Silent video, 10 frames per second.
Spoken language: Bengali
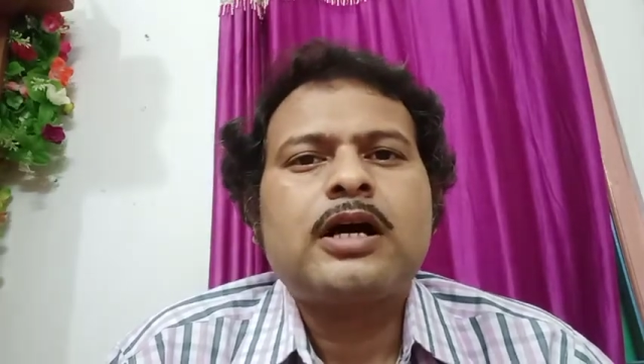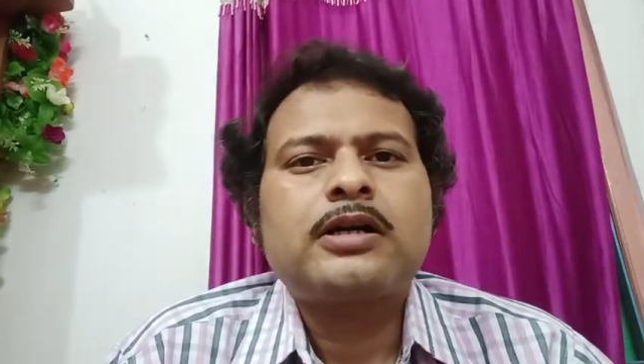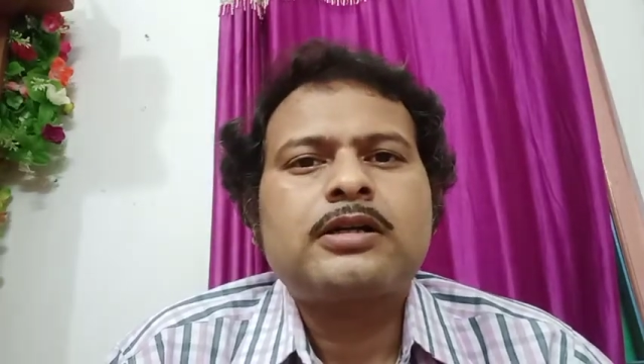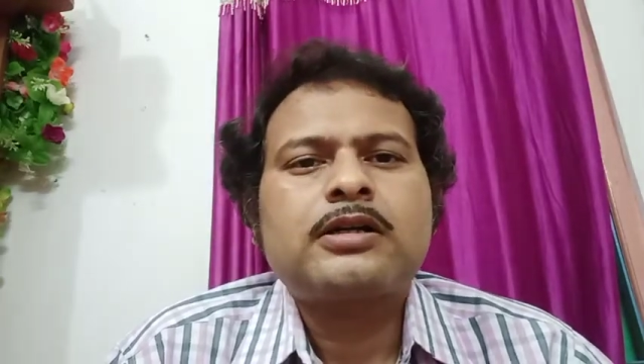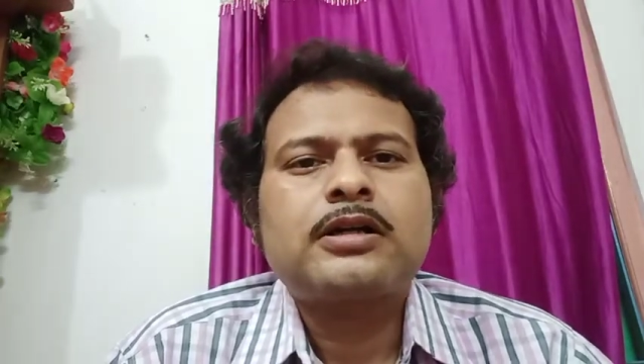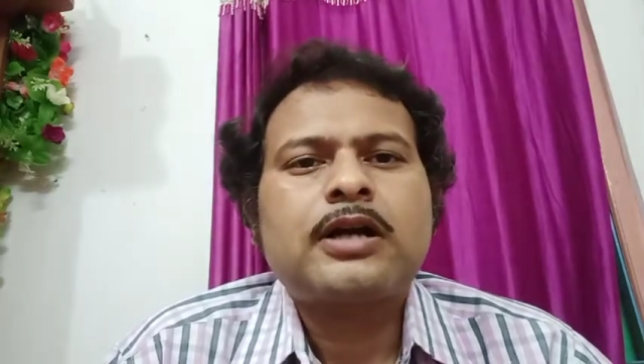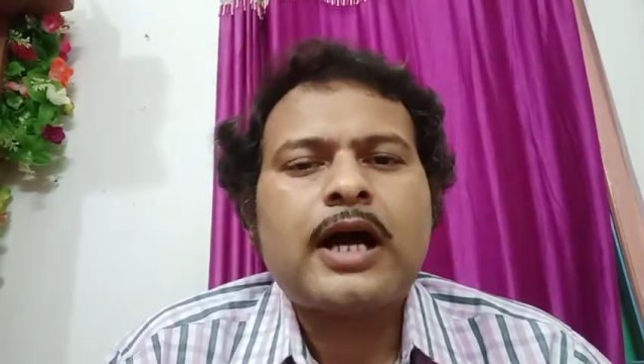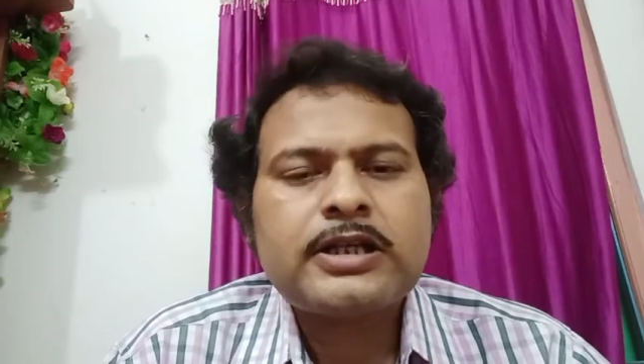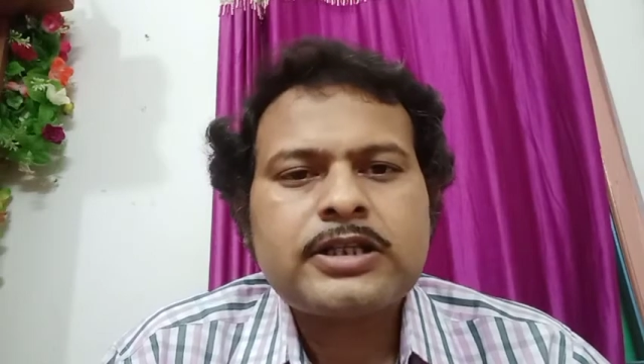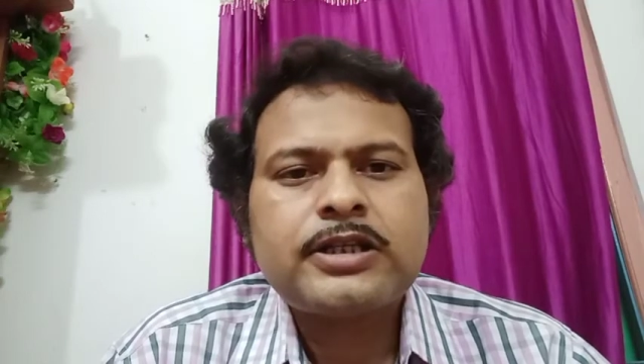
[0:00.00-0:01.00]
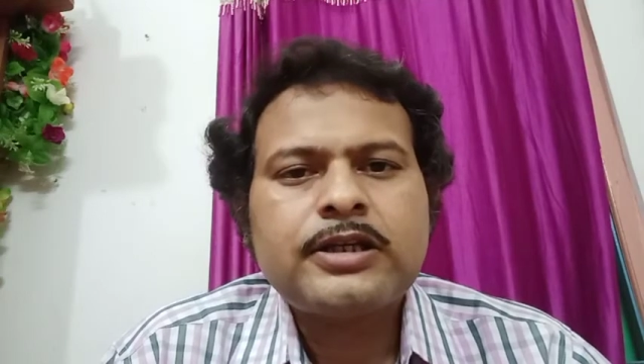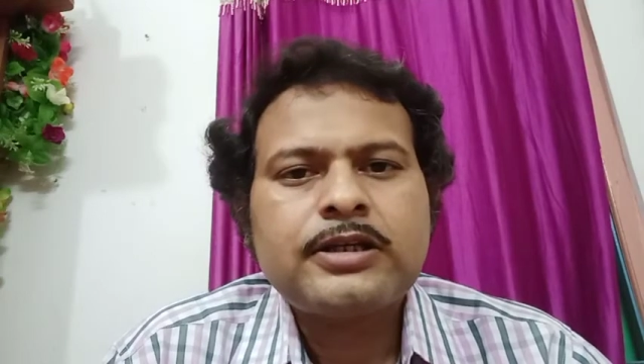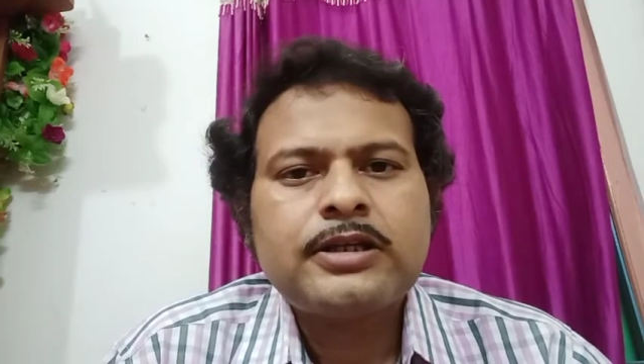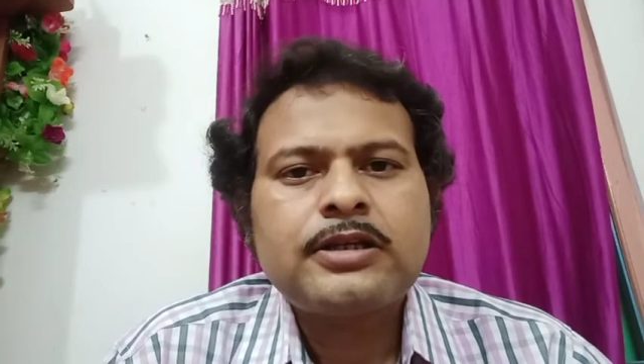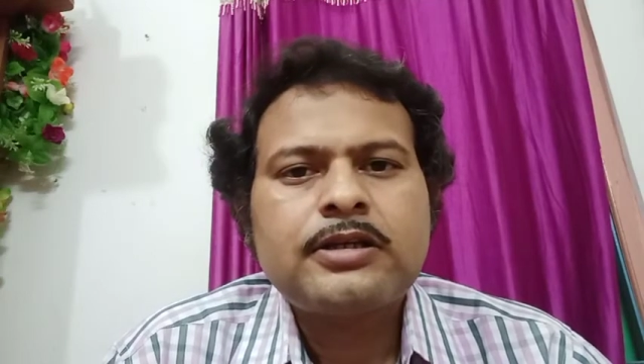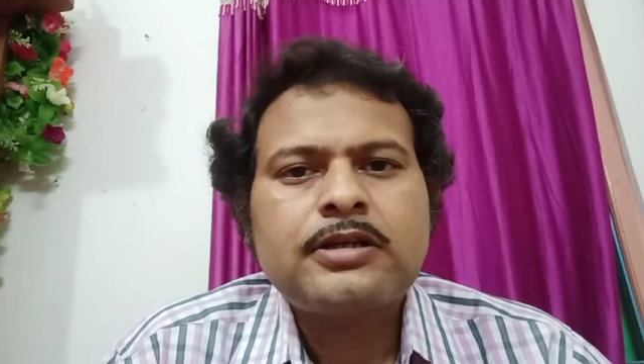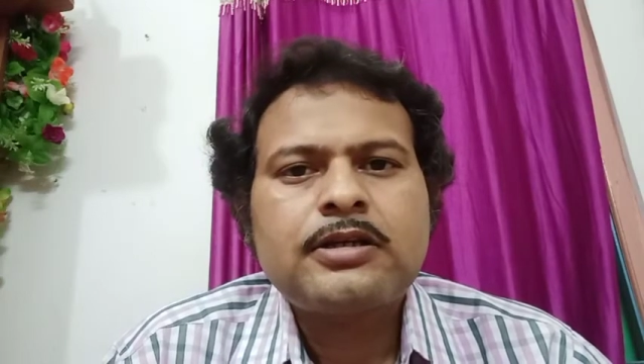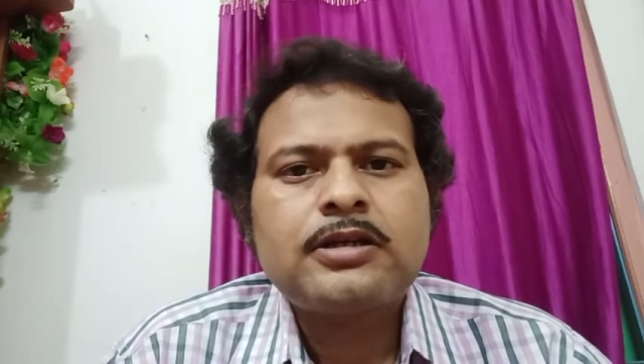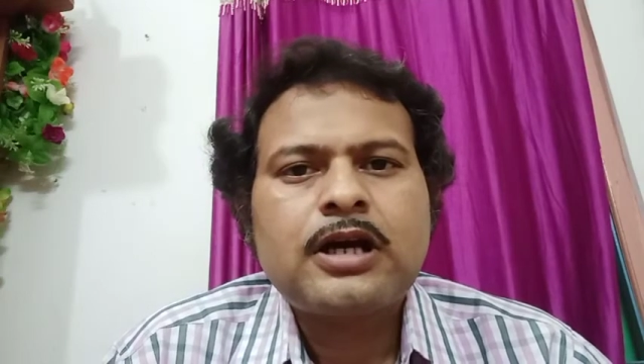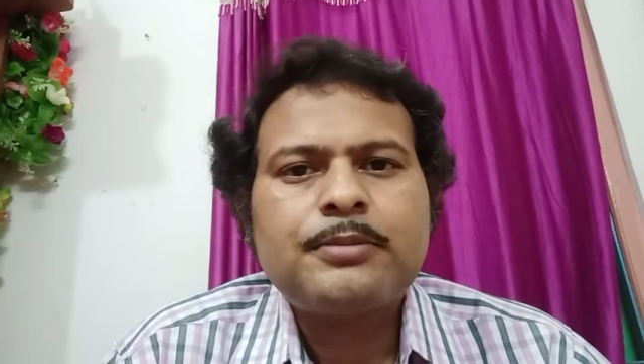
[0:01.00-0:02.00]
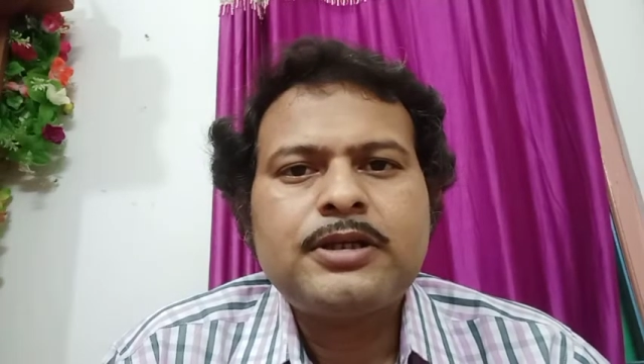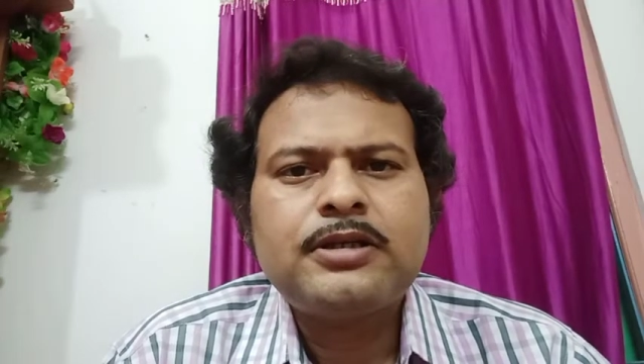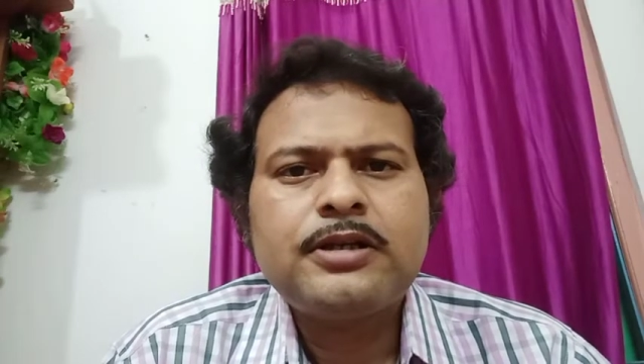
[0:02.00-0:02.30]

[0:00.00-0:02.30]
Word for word: আর আজকে আমি